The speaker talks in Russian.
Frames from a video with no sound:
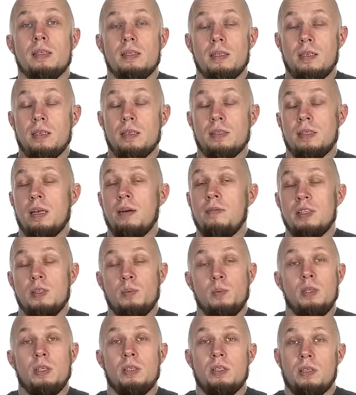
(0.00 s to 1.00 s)
с этих
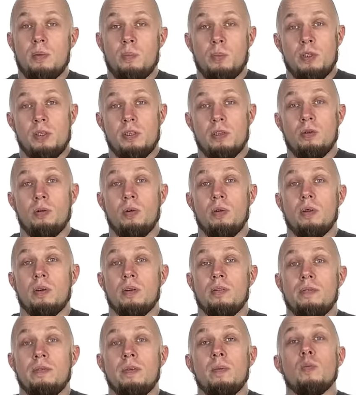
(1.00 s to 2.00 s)
185
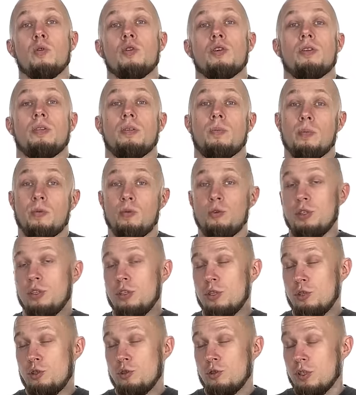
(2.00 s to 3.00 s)
долларов вы можете
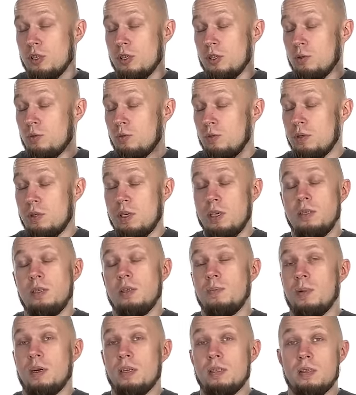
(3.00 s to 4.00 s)
получить еще скидку
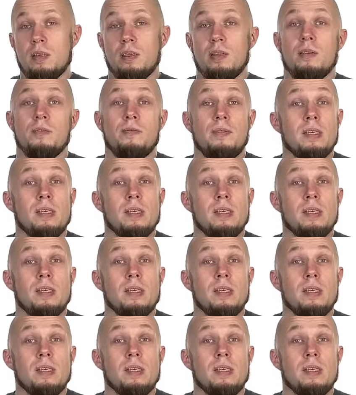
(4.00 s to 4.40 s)
10%,